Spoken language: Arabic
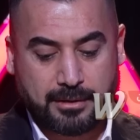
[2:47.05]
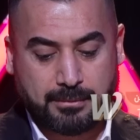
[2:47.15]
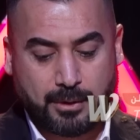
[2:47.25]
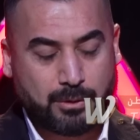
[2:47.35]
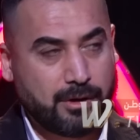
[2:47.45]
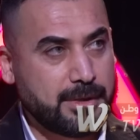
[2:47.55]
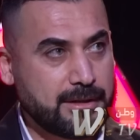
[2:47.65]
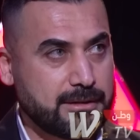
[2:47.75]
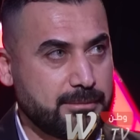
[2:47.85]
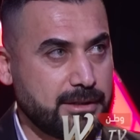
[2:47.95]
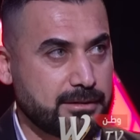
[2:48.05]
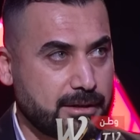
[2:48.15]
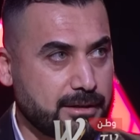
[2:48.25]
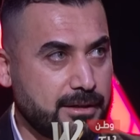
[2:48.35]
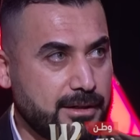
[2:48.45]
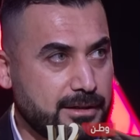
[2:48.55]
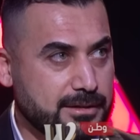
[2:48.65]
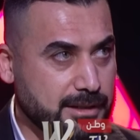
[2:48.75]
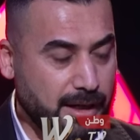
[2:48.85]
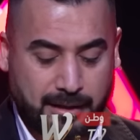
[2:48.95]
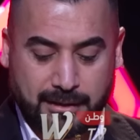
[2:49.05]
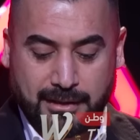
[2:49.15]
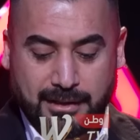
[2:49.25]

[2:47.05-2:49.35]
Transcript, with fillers: الموضوع ما ينطرق زين صح؟